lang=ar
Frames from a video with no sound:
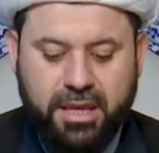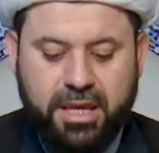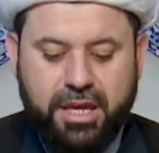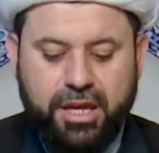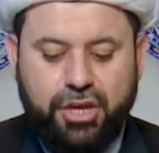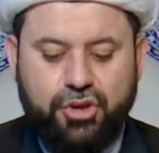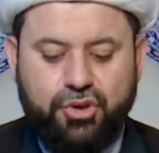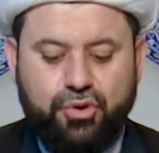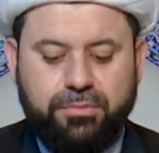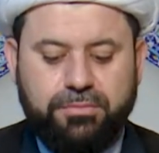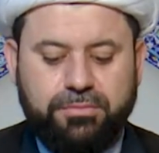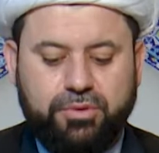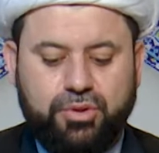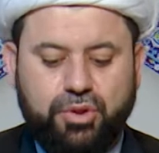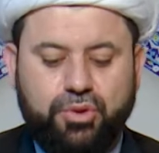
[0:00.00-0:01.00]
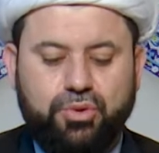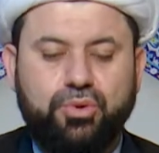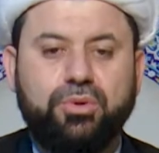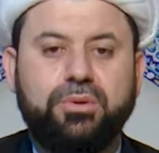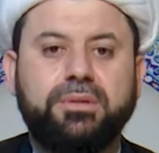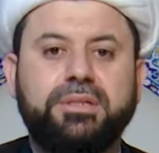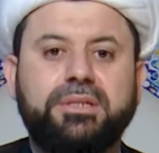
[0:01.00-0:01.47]

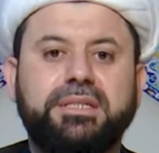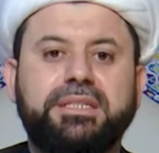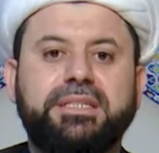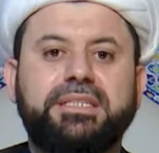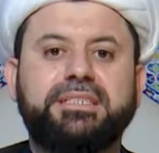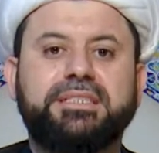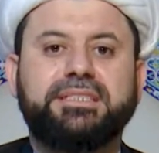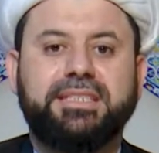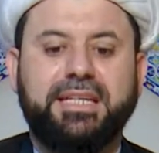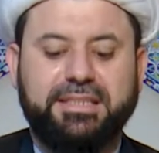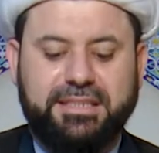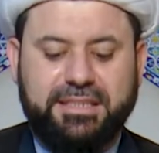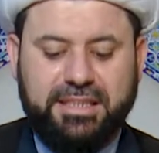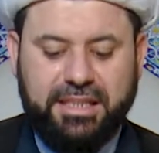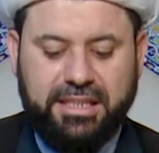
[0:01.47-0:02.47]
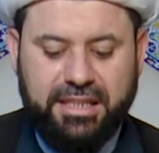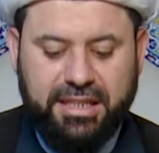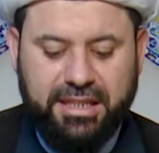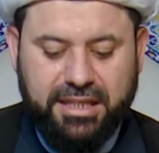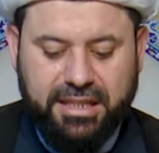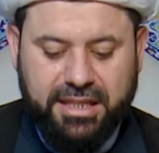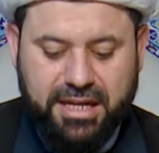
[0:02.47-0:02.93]
يمكن
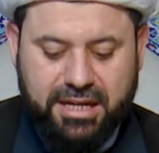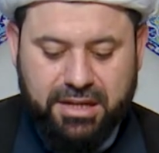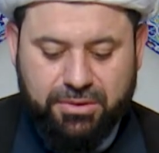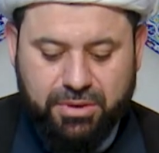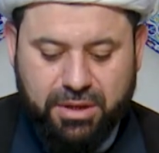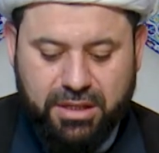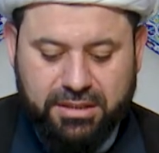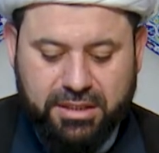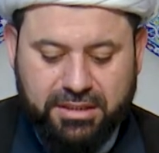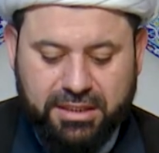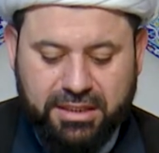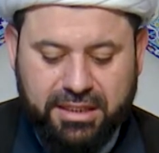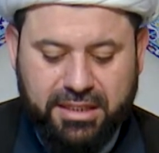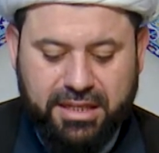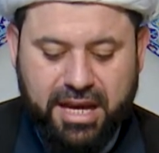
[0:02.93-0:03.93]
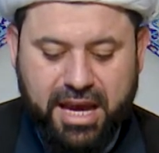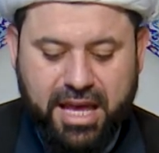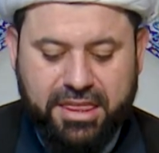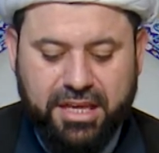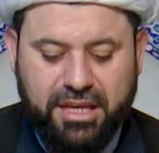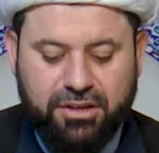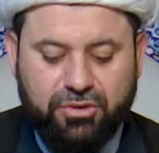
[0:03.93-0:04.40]
تطهيره تطهير
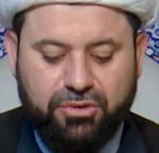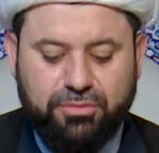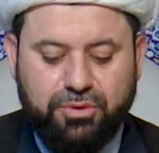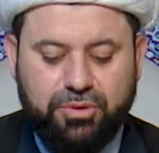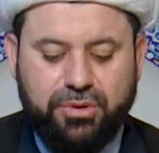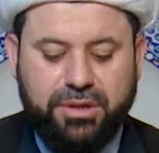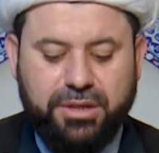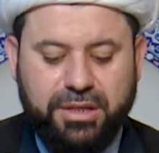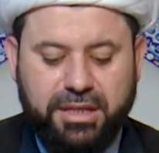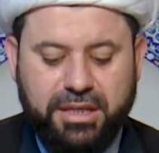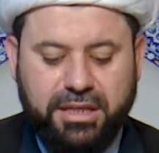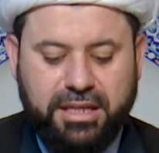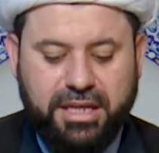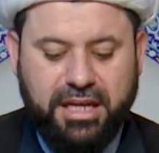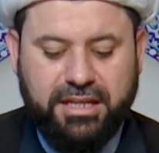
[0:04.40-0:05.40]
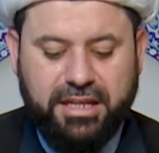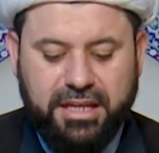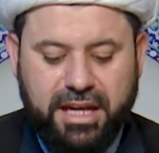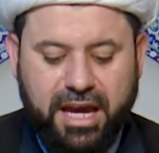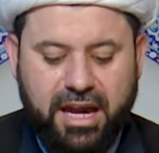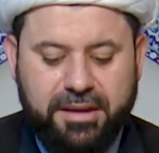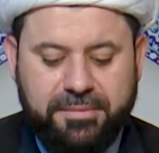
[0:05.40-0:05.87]
هذه الأمور يعني
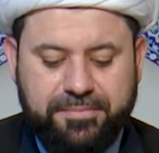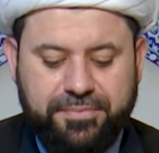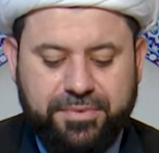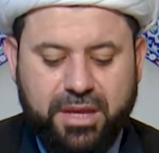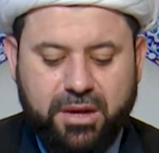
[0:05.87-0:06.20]
اللحم